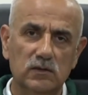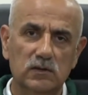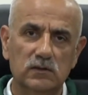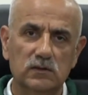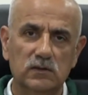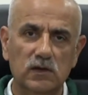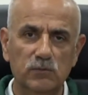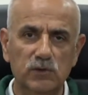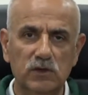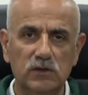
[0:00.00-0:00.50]

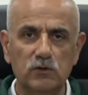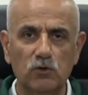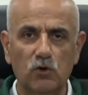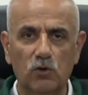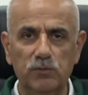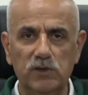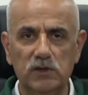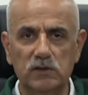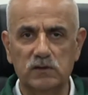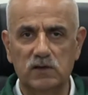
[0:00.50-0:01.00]
tabii ki
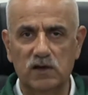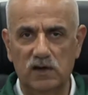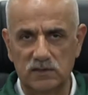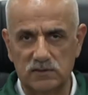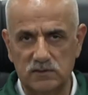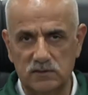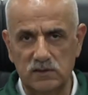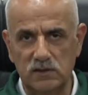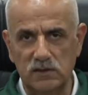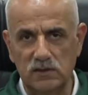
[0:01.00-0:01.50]
o bir
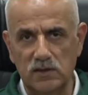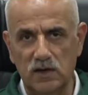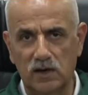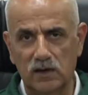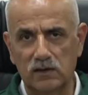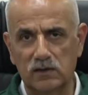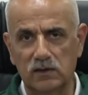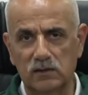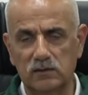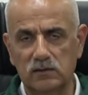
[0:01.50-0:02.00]
kasti
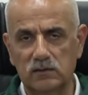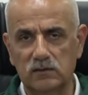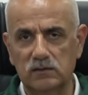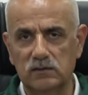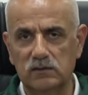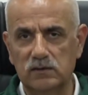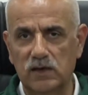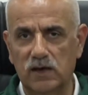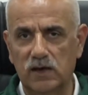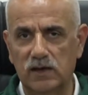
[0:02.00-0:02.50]
yangın.
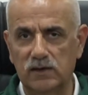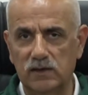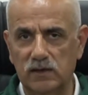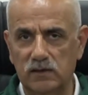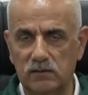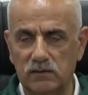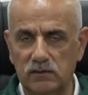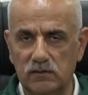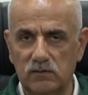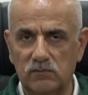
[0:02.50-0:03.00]
Yani
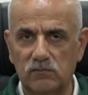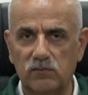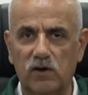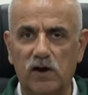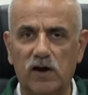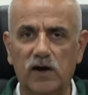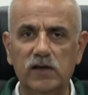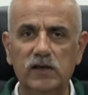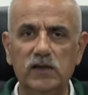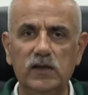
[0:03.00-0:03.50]

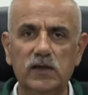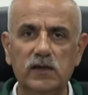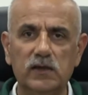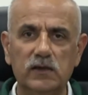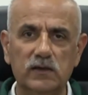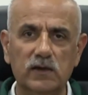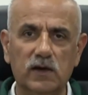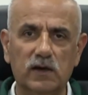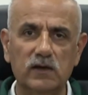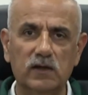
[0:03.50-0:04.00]
faili
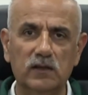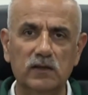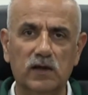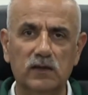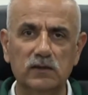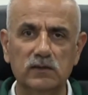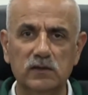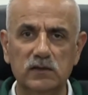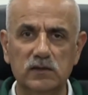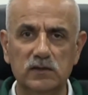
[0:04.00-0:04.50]

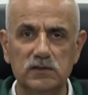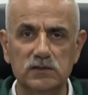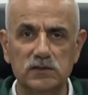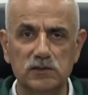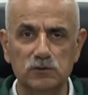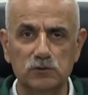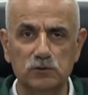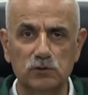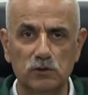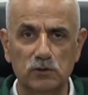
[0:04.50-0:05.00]
yakalandığı
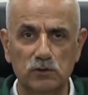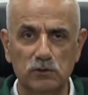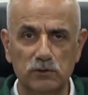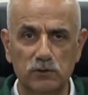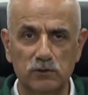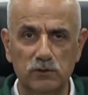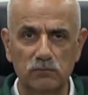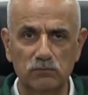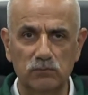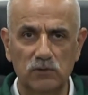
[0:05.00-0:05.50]
için
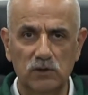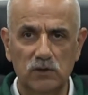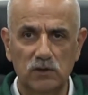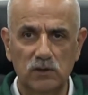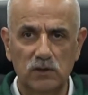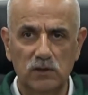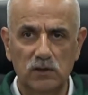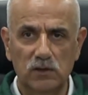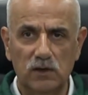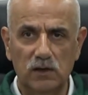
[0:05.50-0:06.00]
söylüyorum.
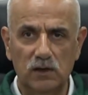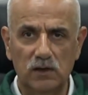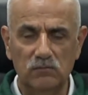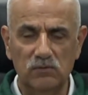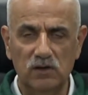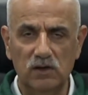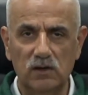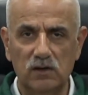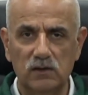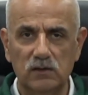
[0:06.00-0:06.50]

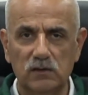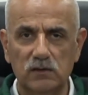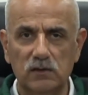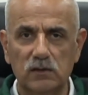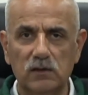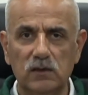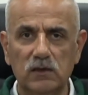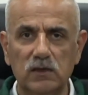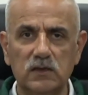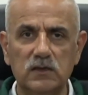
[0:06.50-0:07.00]
Ama
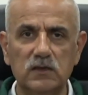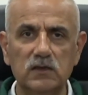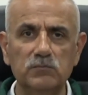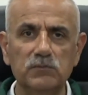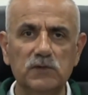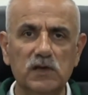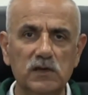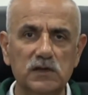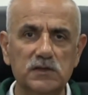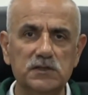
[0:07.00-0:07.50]
iklim
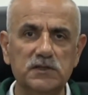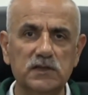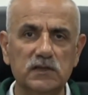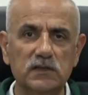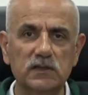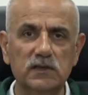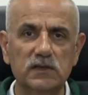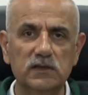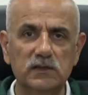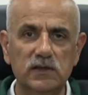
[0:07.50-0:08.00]

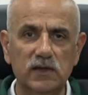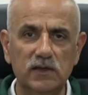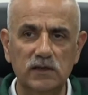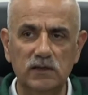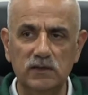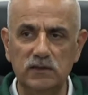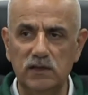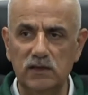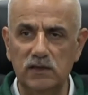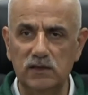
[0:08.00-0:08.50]
değişikliği
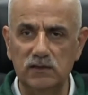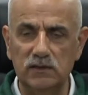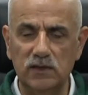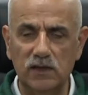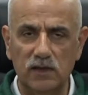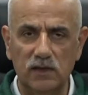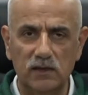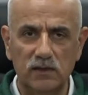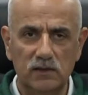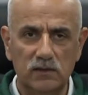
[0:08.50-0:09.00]

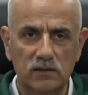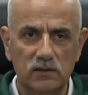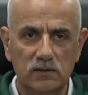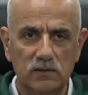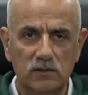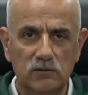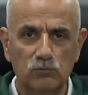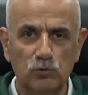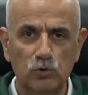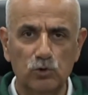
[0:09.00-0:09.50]
denildiğinde
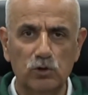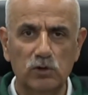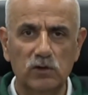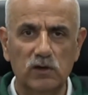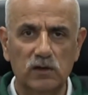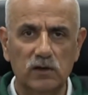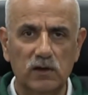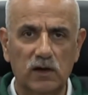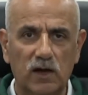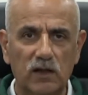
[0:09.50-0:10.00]
bunun
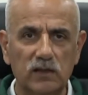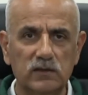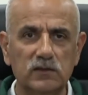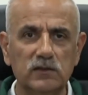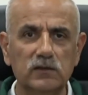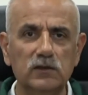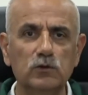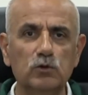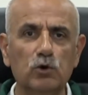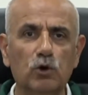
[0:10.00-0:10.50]

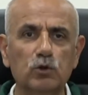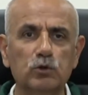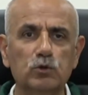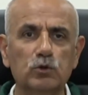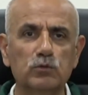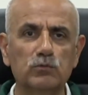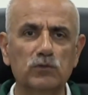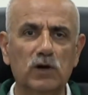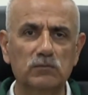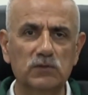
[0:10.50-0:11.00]
altını
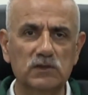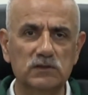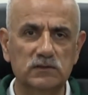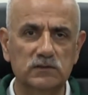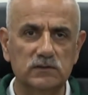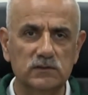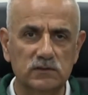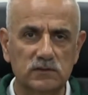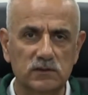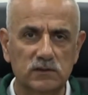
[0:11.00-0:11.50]

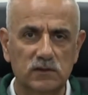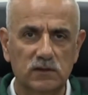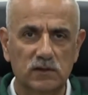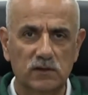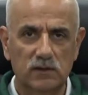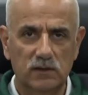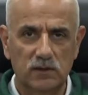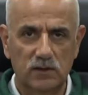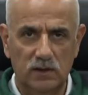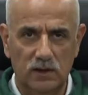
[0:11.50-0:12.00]
doldurmamız
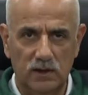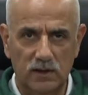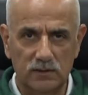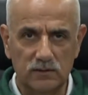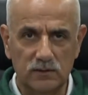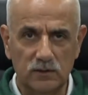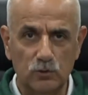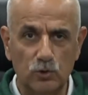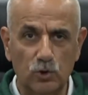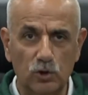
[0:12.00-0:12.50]

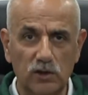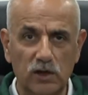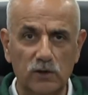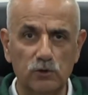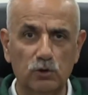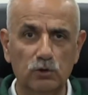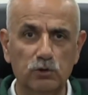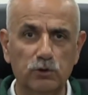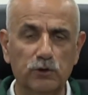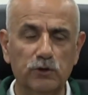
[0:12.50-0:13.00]
artık kolay
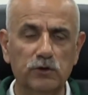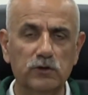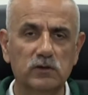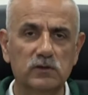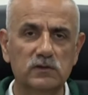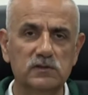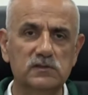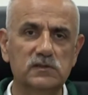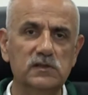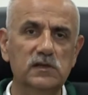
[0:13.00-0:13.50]
oluyor.
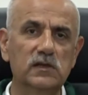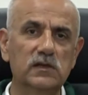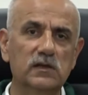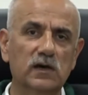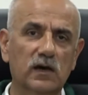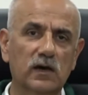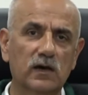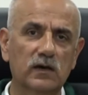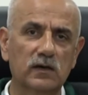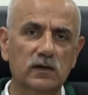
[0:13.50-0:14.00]

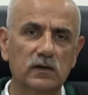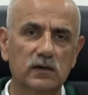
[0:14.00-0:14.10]
Zira